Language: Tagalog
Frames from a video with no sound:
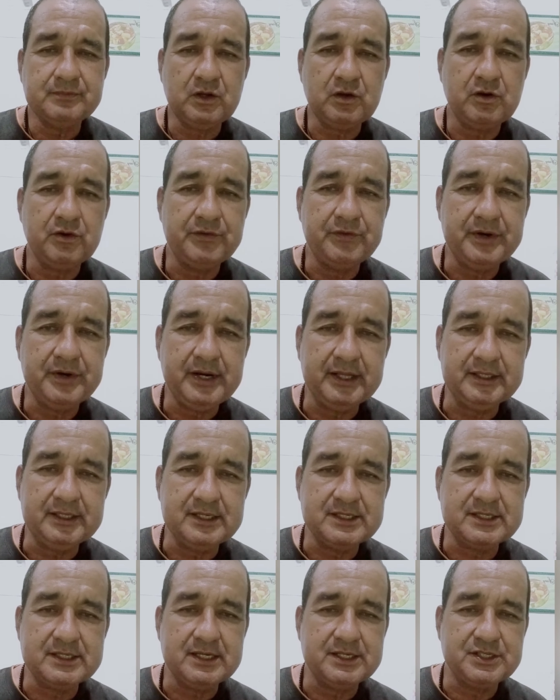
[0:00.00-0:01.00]
cover natin
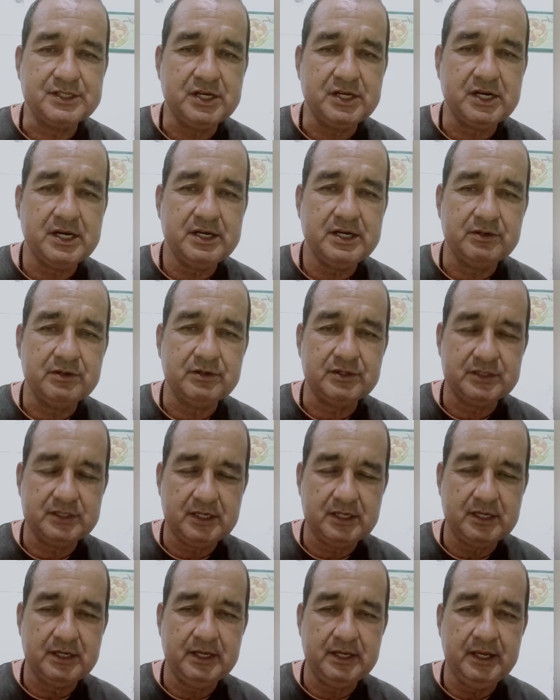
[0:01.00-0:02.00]
sa jar or
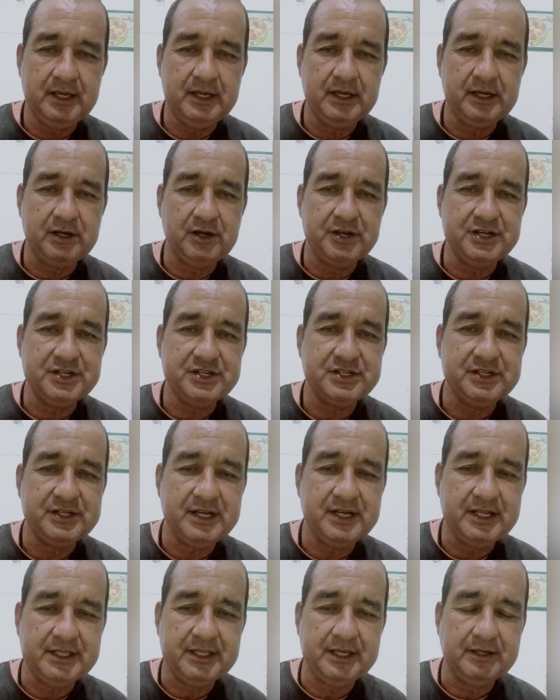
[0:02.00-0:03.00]
sa uh, canister
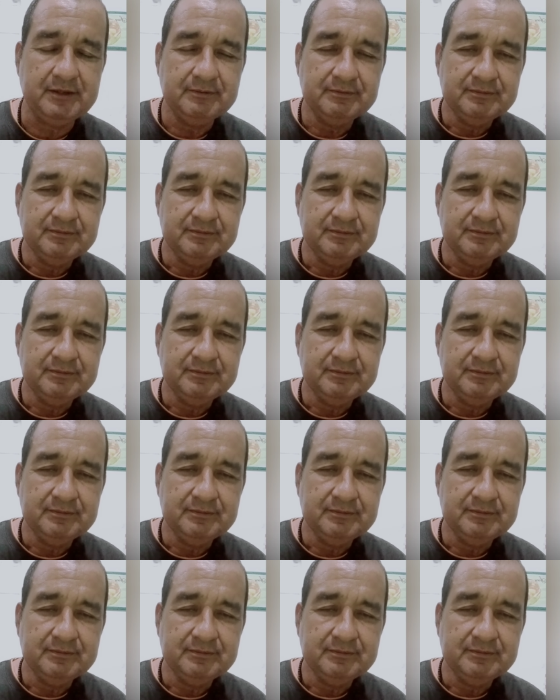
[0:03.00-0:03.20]
natin.